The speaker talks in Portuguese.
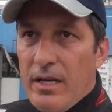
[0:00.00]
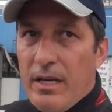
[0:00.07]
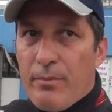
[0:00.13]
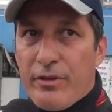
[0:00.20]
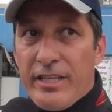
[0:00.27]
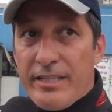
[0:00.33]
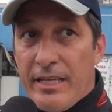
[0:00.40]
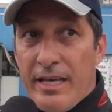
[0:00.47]
É
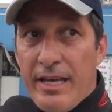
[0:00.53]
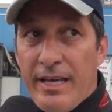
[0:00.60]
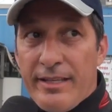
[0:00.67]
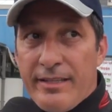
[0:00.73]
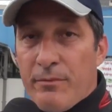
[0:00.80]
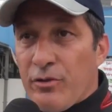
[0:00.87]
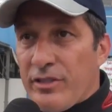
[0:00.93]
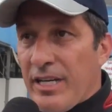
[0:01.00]
porque é,
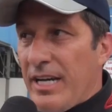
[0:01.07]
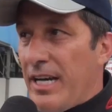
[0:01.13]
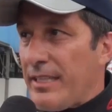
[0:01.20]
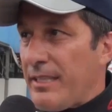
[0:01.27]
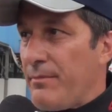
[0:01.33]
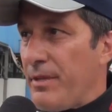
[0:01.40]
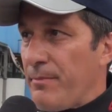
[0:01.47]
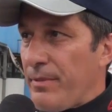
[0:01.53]
tem muita
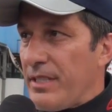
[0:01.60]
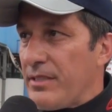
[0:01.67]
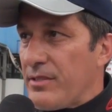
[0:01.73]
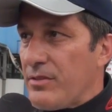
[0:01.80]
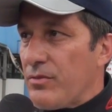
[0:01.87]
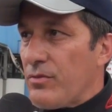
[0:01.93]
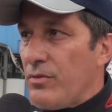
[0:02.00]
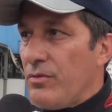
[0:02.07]
reta, é bem
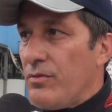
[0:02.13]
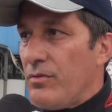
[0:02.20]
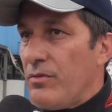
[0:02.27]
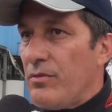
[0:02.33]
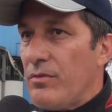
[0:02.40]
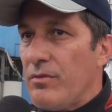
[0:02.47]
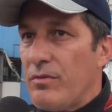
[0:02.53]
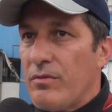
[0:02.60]
parecido
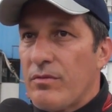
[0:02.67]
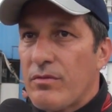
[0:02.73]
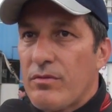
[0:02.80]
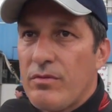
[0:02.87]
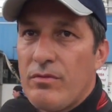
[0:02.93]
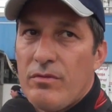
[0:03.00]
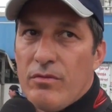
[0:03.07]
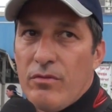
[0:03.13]
com,
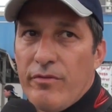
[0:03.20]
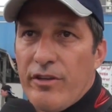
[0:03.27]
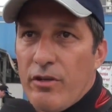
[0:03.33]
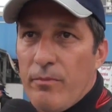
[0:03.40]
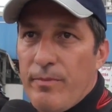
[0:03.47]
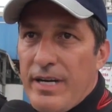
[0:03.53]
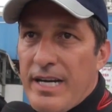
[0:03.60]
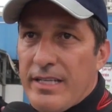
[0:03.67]
com o
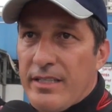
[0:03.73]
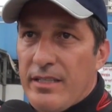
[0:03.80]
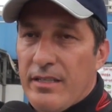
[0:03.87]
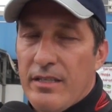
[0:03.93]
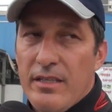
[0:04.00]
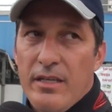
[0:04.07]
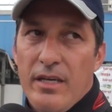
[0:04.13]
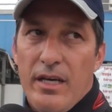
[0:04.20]
Velopark.
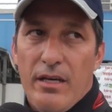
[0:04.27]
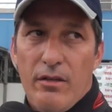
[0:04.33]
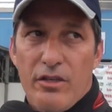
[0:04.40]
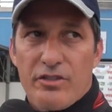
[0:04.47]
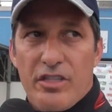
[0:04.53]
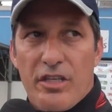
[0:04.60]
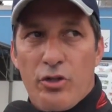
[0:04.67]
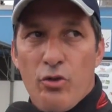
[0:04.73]
É
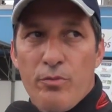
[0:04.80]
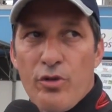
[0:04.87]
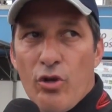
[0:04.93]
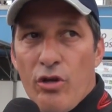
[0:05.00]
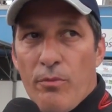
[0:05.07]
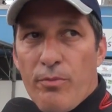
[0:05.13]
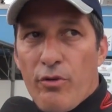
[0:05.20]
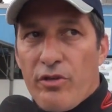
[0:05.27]
lógico que aqui o
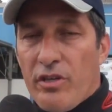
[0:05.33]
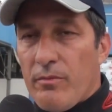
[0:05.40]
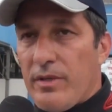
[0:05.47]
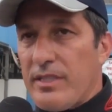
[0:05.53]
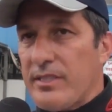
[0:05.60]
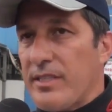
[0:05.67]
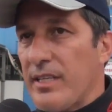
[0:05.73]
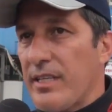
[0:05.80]
miolo é um pouquinho
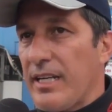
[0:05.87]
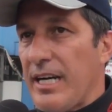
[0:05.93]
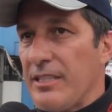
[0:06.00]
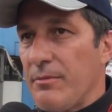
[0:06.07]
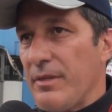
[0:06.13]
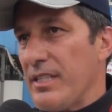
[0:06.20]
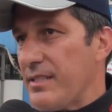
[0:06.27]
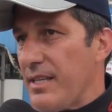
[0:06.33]
mais
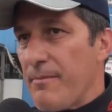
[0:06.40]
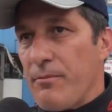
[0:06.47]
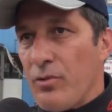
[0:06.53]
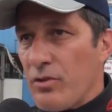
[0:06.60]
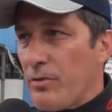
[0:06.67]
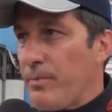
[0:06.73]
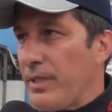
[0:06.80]
trancado, mas é muito